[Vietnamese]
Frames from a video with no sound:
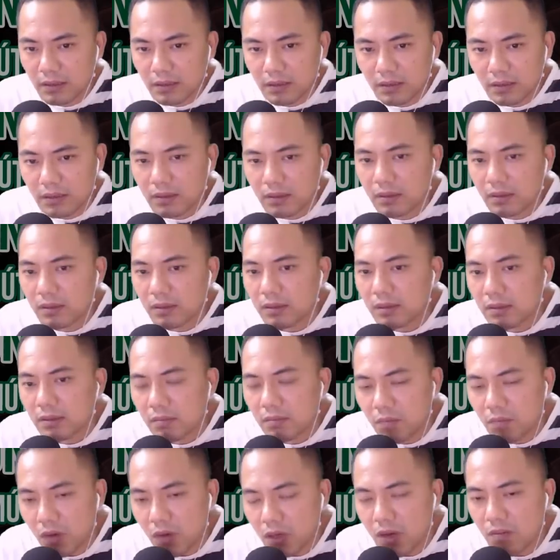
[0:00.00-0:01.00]
Một cốc
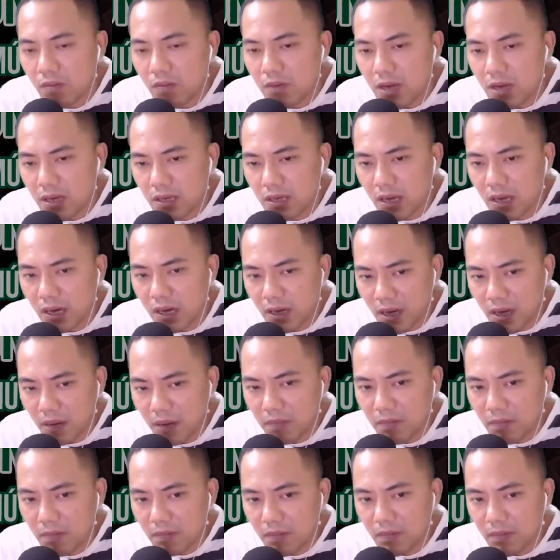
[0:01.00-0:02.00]
nước gừng nóng được
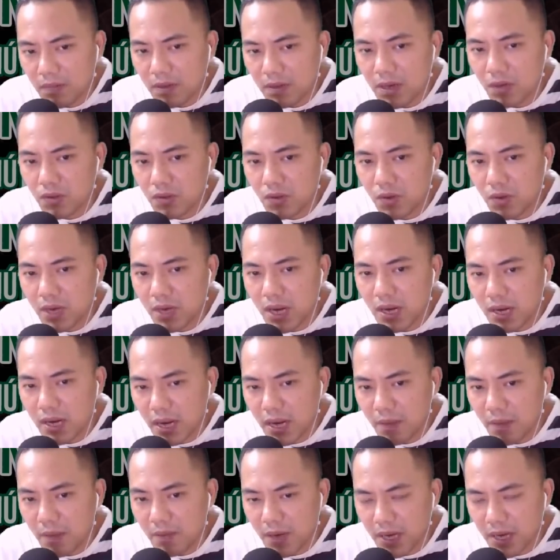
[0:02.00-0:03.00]
chú Kiên đem lên.
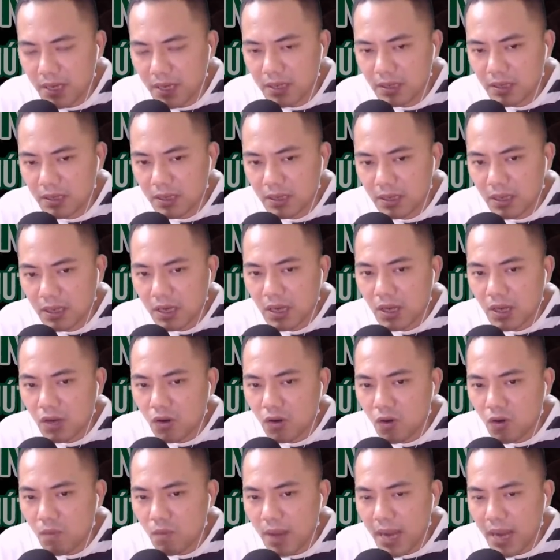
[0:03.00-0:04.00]
Cô Mai
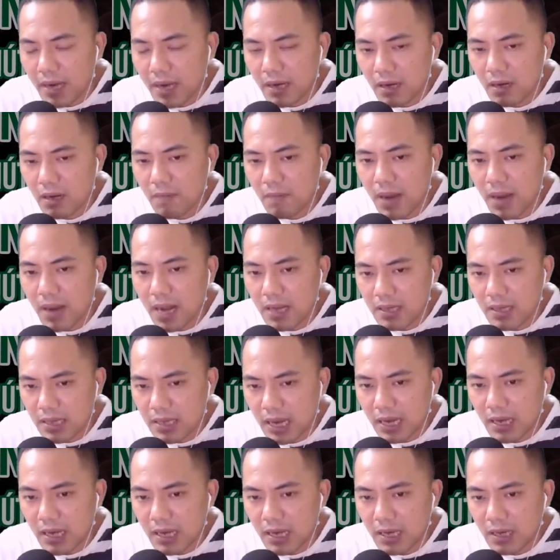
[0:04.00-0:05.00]
đỡ bà dậy,
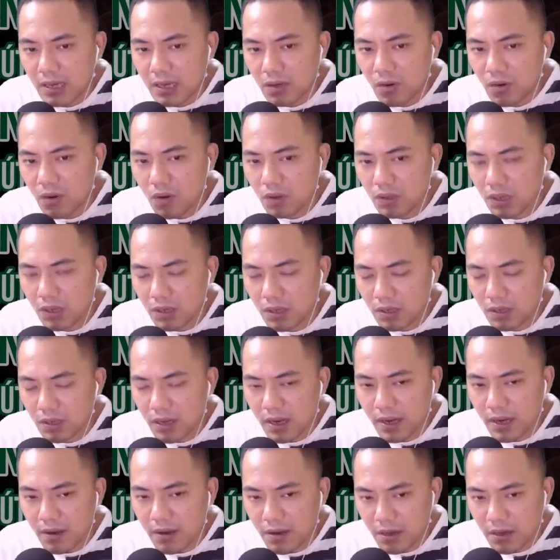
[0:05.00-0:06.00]
đút từng thìa nước gừng
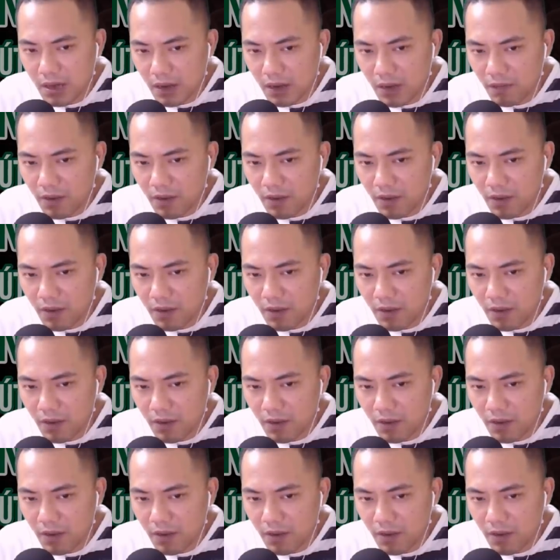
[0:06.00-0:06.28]
vào miệng.